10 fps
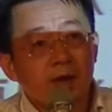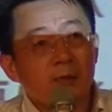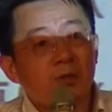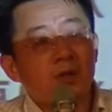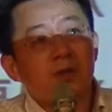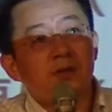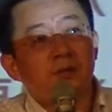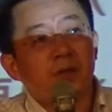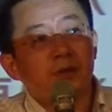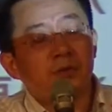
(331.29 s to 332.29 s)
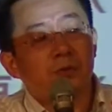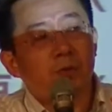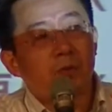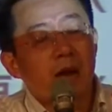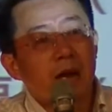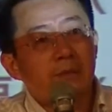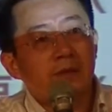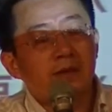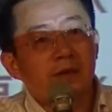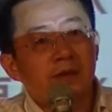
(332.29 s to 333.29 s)
那我个人认为，恐怕
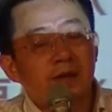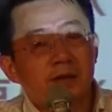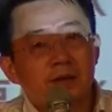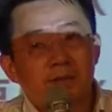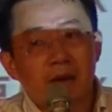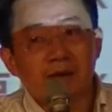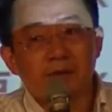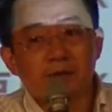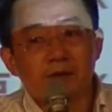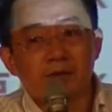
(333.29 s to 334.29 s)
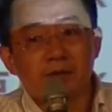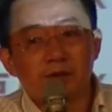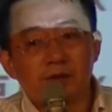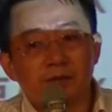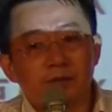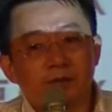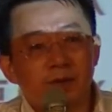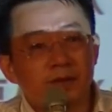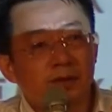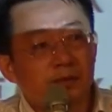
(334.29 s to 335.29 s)
民进党在这八年民主宪政部
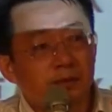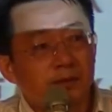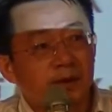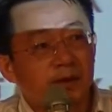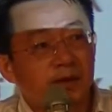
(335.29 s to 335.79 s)
分这个部分，